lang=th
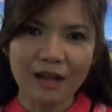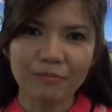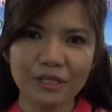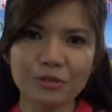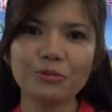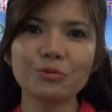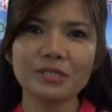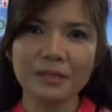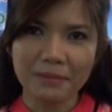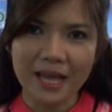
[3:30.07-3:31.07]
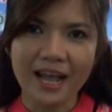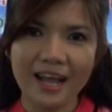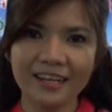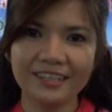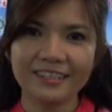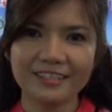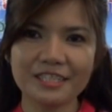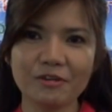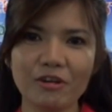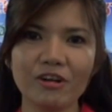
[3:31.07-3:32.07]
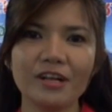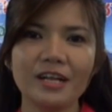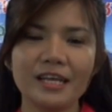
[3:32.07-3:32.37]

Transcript: ตามในทุก ๆ สัปดาห์นะเจ้าเนาะ